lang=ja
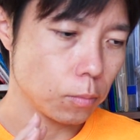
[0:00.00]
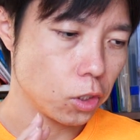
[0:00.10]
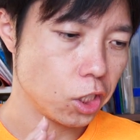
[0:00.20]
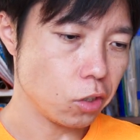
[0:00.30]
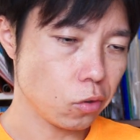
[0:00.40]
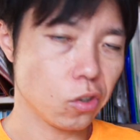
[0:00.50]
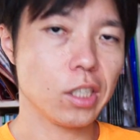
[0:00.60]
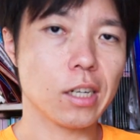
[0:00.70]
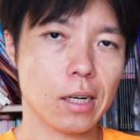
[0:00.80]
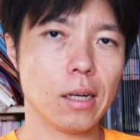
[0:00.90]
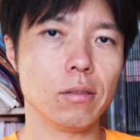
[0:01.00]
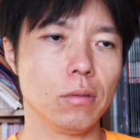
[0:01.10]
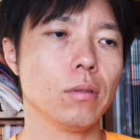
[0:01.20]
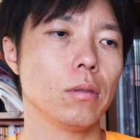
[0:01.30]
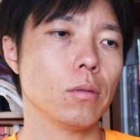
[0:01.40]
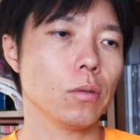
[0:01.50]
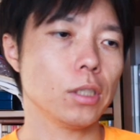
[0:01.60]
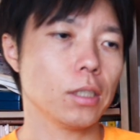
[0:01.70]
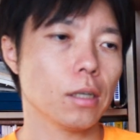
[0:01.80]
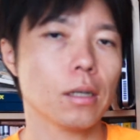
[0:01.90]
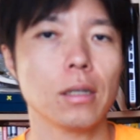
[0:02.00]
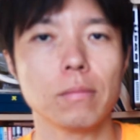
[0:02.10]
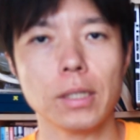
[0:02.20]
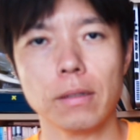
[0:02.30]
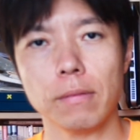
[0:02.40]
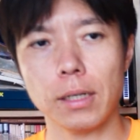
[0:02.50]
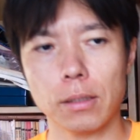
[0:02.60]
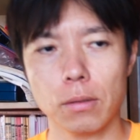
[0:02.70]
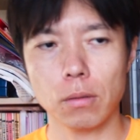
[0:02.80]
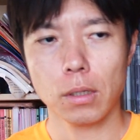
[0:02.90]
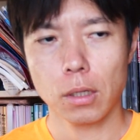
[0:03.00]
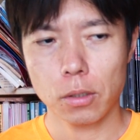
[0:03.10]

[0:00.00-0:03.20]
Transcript: 仕事に関わるとして関わる場合はその